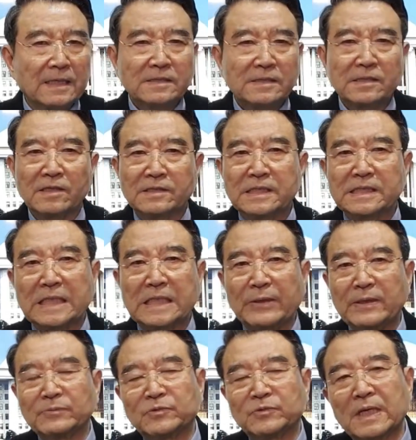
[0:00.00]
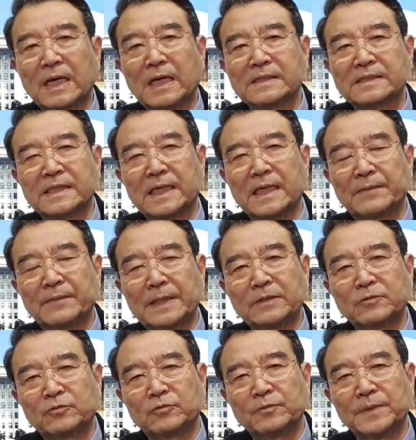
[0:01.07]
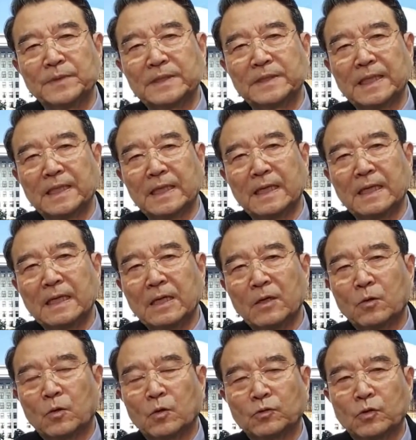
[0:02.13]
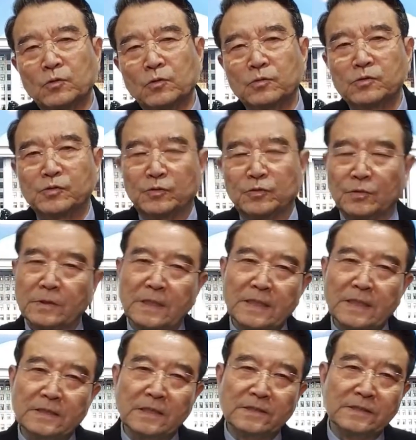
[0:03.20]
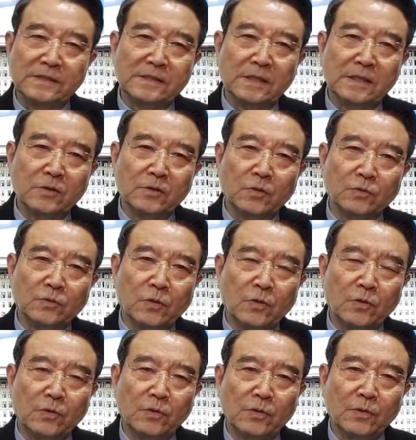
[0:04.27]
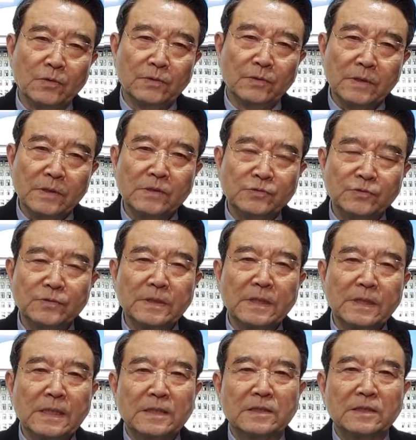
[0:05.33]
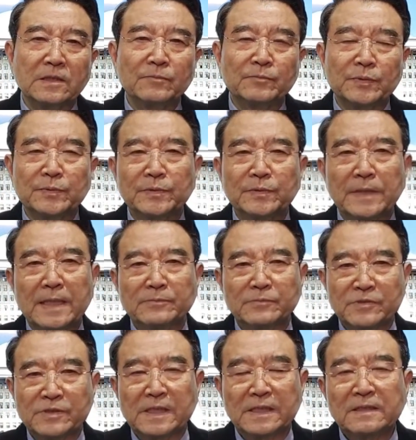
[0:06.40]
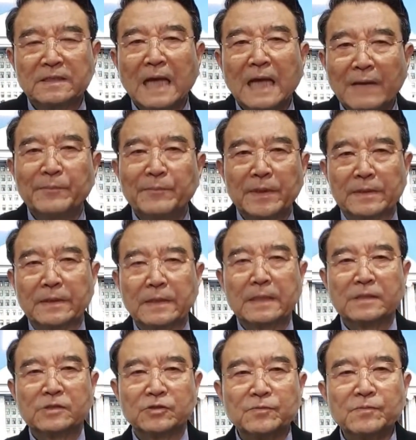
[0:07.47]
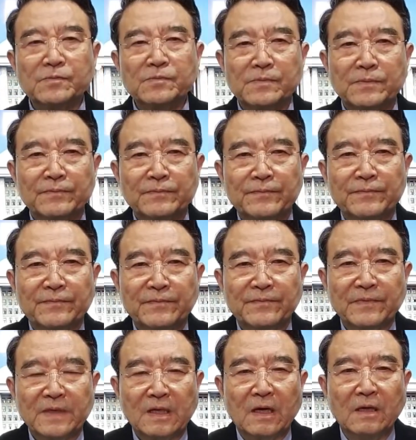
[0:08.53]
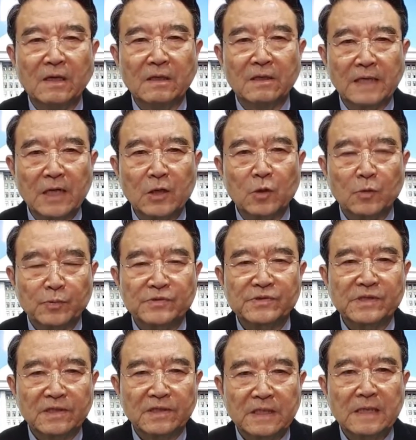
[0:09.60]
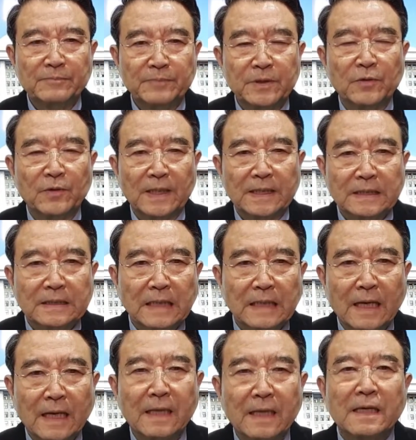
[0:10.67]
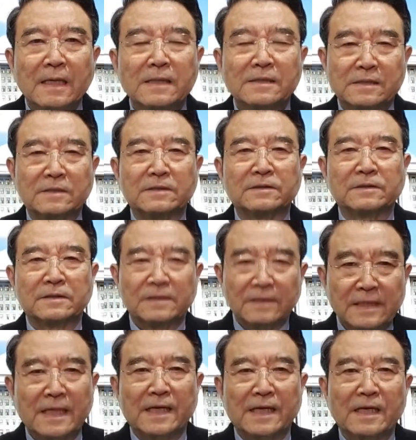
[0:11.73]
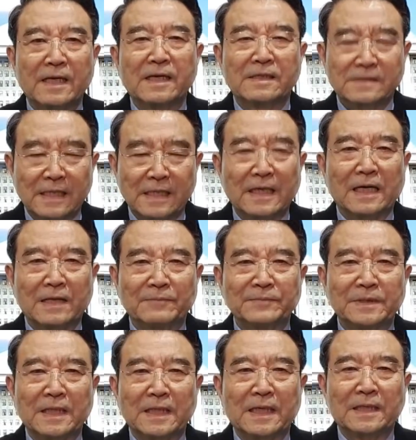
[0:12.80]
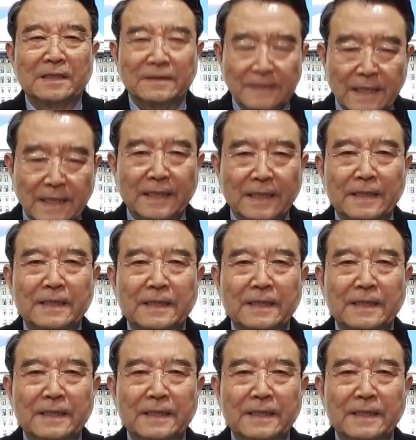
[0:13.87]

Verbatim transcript: 정치, 사회, 문화, 제반 국민들에게 고통을 준, 정신적인 고통을 준 그런 부분의 문제는 한 번쯤 걸러내고 분석될 필요가 있다. 저는 그렇게 생각합니다. 네.